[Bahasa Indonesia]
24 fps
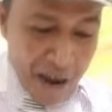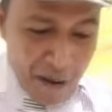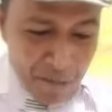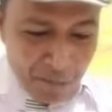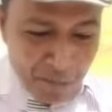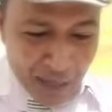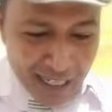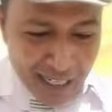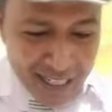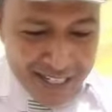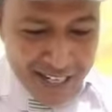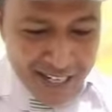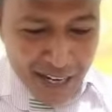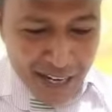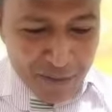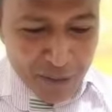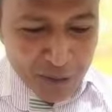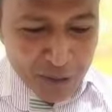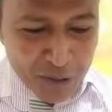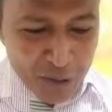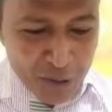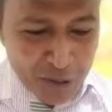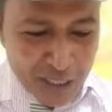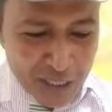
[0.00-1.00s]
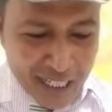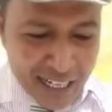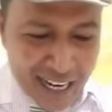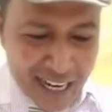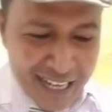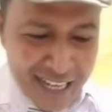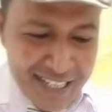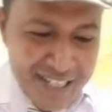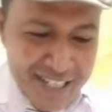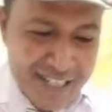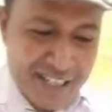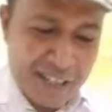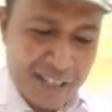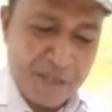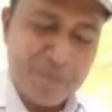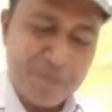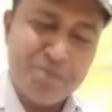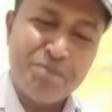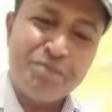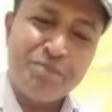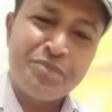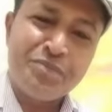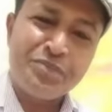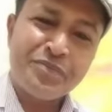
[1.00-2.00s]
Para sahabatku terkasih,
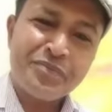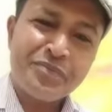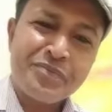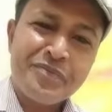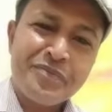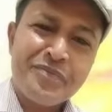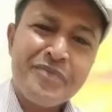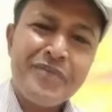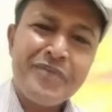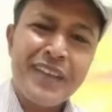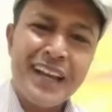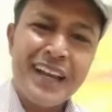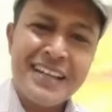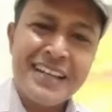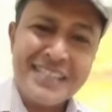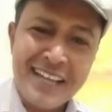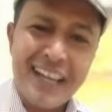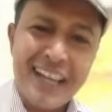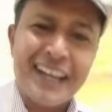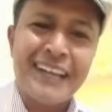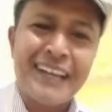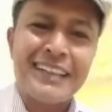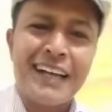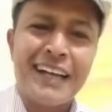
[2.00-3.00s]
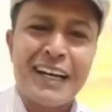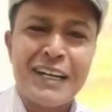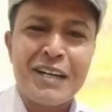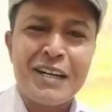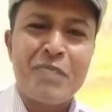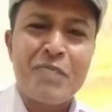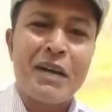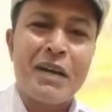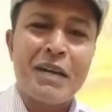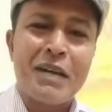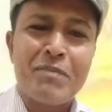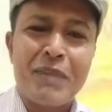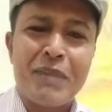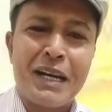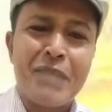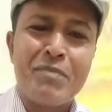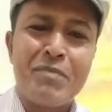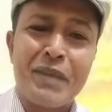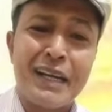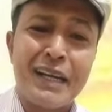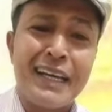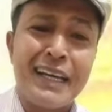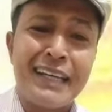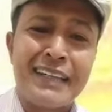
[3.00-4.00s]
saya katakan kepada para
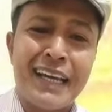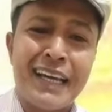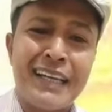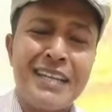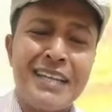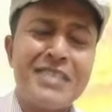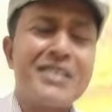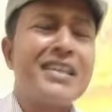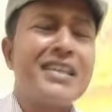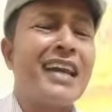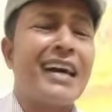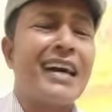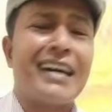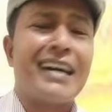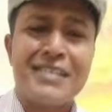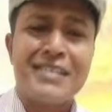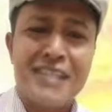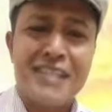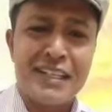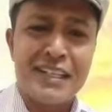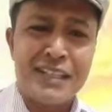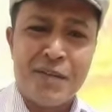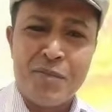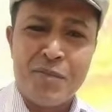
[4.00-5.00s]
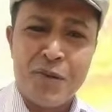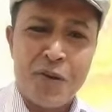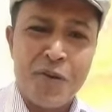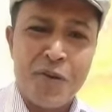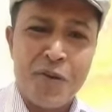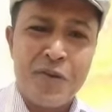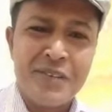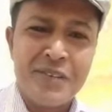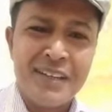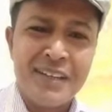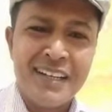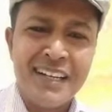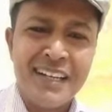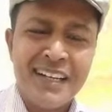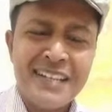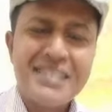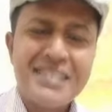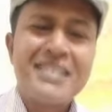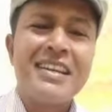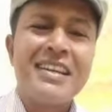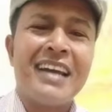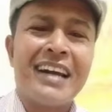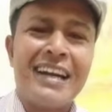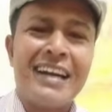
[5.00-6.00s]
pendeta ini, silakan saja bro.
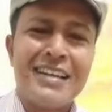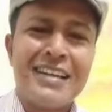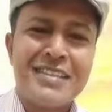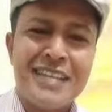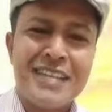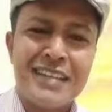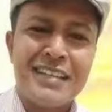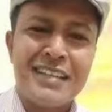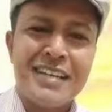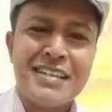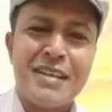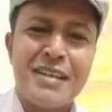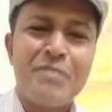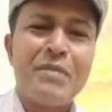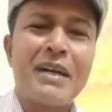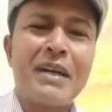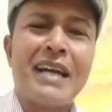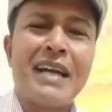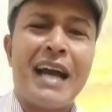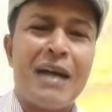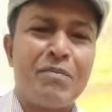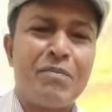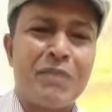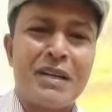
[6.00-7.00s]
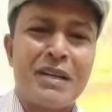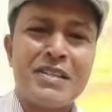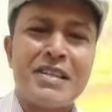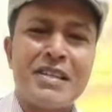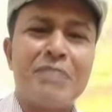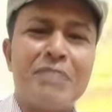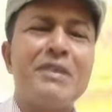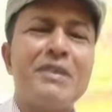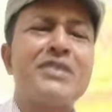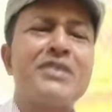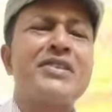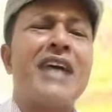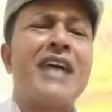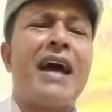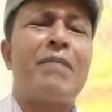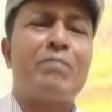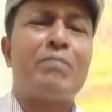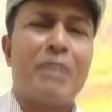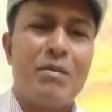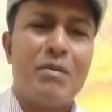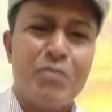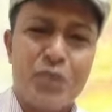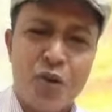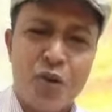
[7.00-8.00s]
Silakan saja sampai kapan, sampai
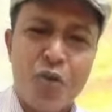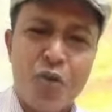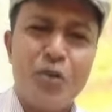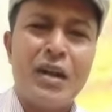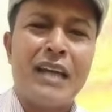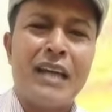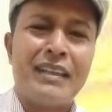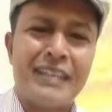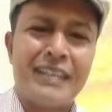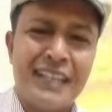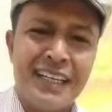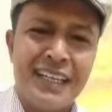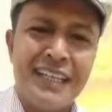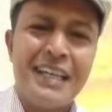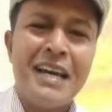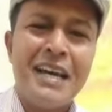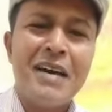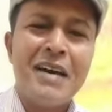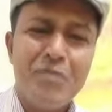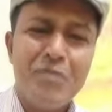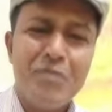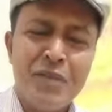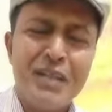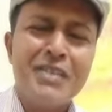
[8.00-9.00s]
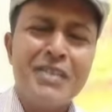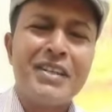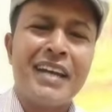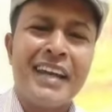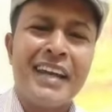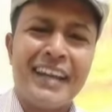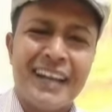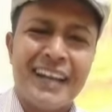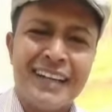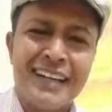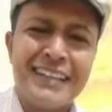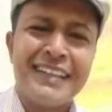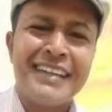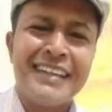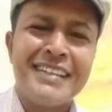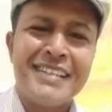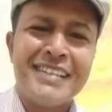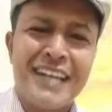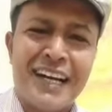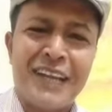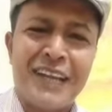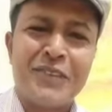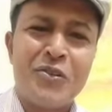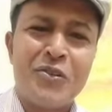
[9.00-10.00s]
capek bro nanti menjelekkan
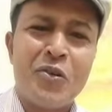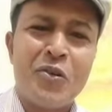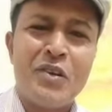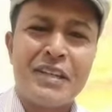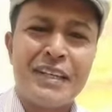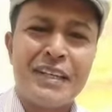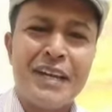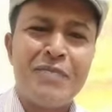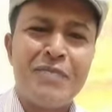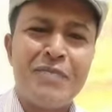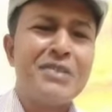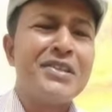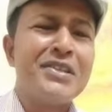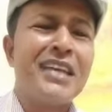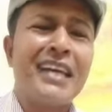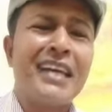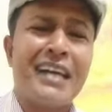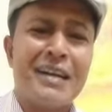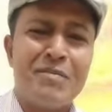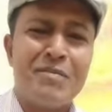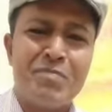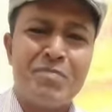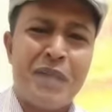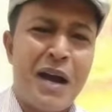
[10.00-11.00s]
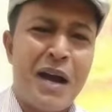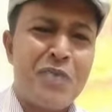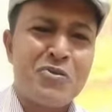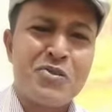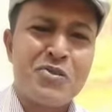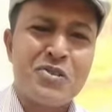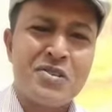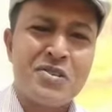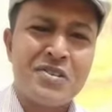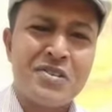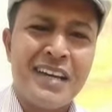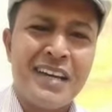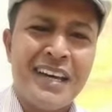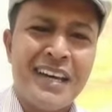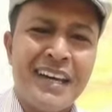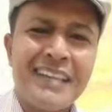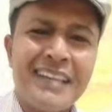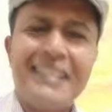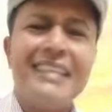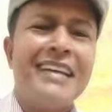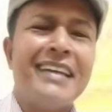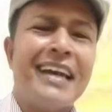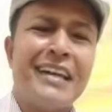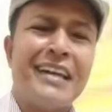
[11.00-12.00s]
gereja katolik dan menjelekkan paus.
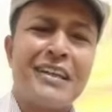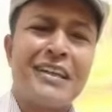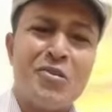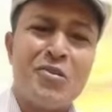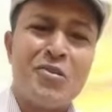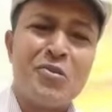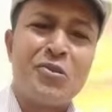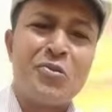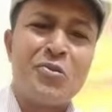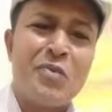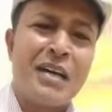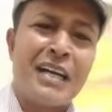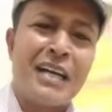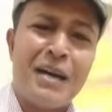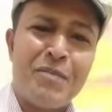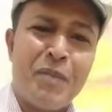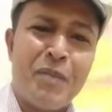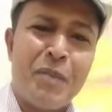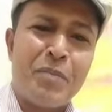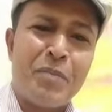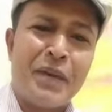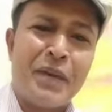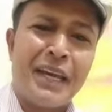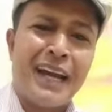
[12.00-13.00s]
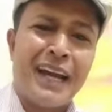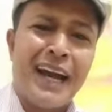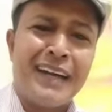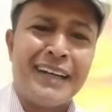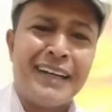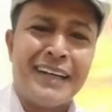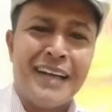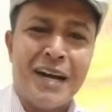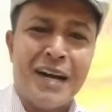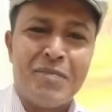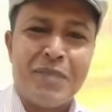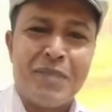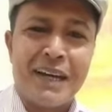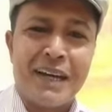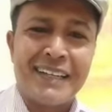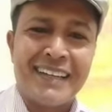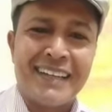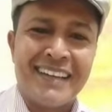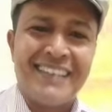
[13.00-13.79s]
Tidak ada keuntungan apa-apa yang Anda dapat.